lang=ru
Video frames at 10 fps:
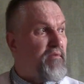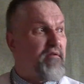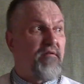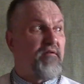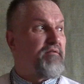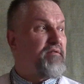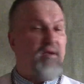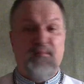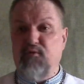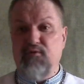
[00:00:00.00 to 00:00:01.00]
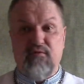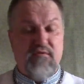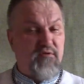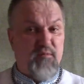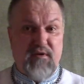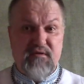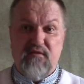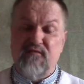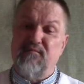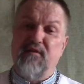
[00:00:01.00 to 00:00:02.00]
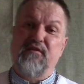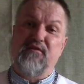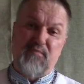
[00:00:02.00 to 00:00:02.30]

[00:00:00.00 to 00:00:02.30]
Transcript: А, за Японию 100% молились,